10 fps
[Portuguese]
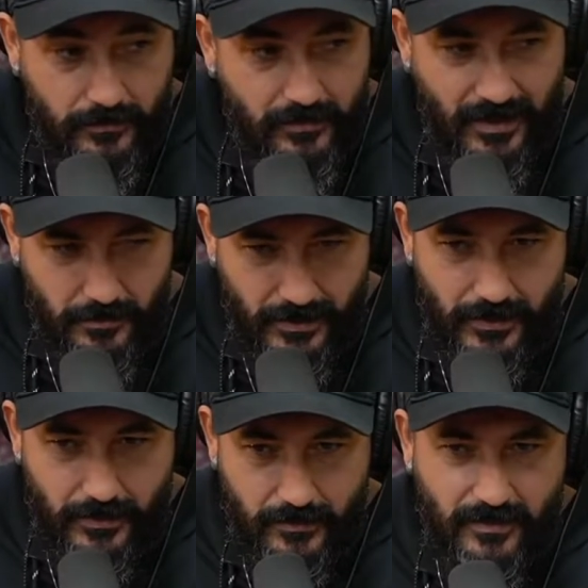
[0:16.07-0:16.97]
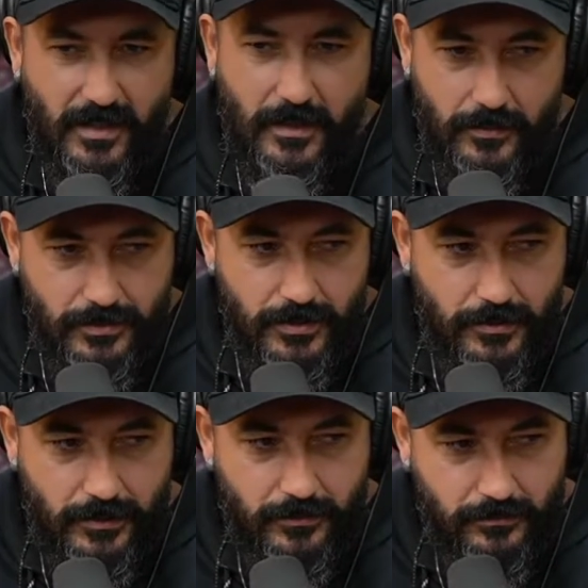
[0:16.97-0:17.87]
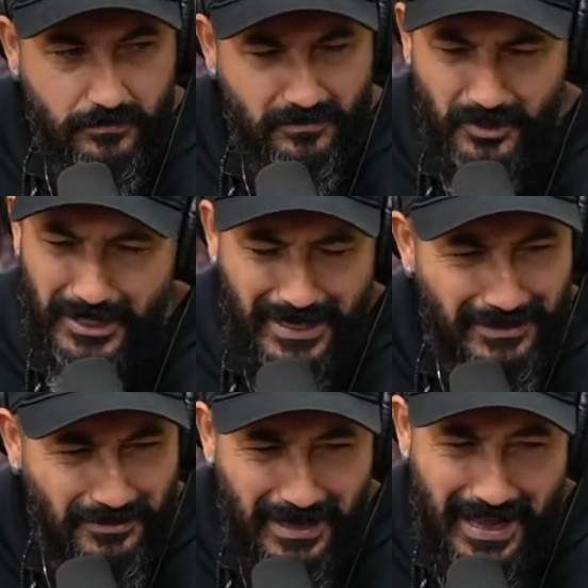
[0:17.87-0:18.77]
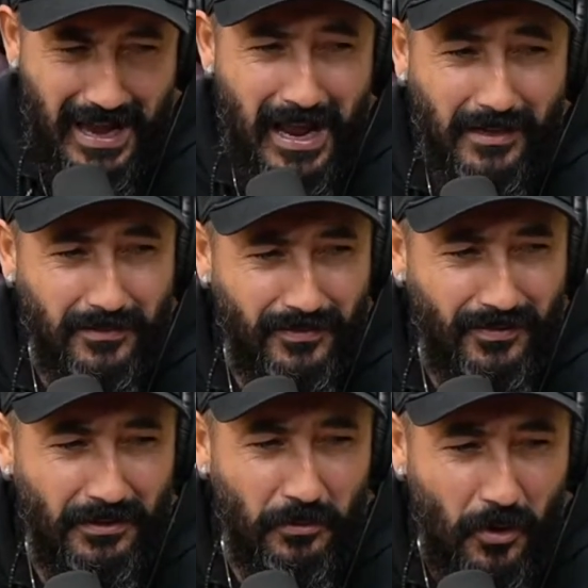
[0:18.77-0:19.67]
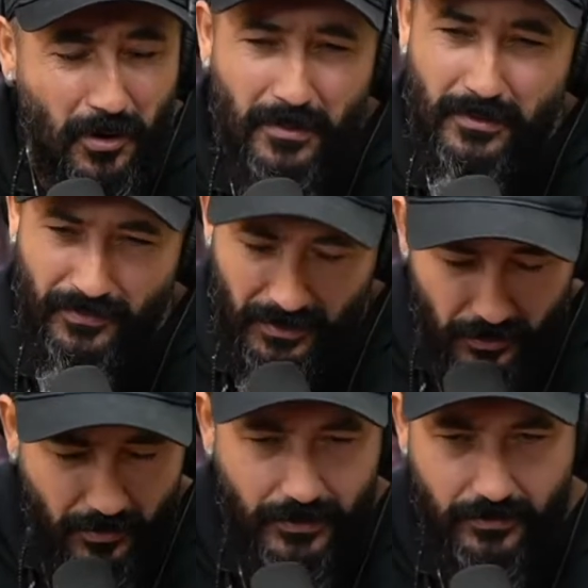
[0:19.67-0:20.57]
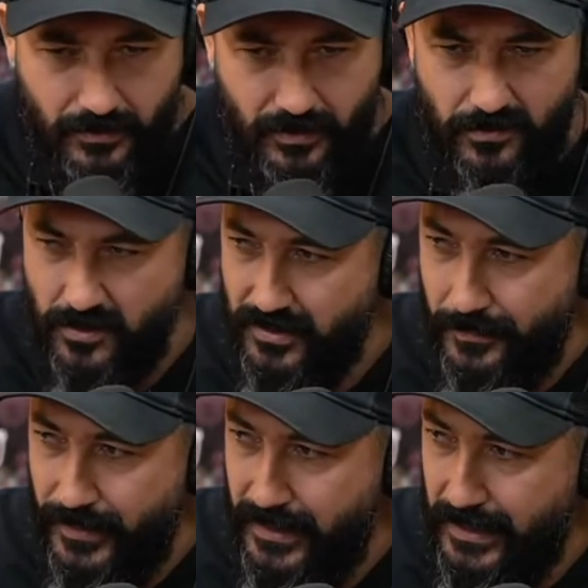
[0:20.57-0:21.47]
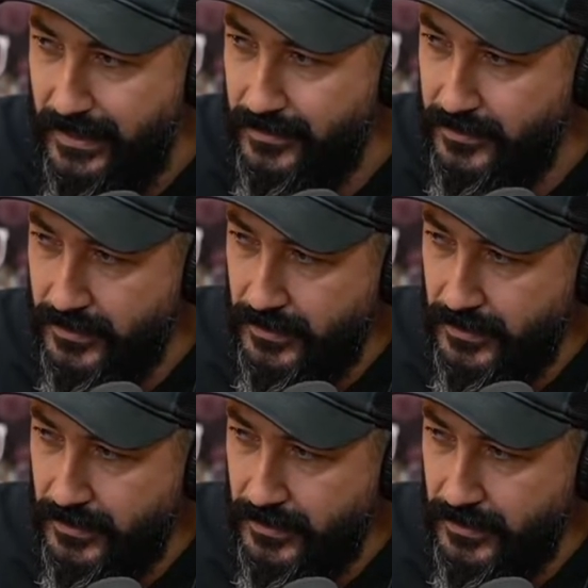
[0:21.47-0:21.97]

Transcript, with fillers: Cidade maneira. Você tem que ir lá um dia, mano. Mulherada do caralho, fenômeno, Linda, né? fenômeno. Vocês vão gostar pra caralho.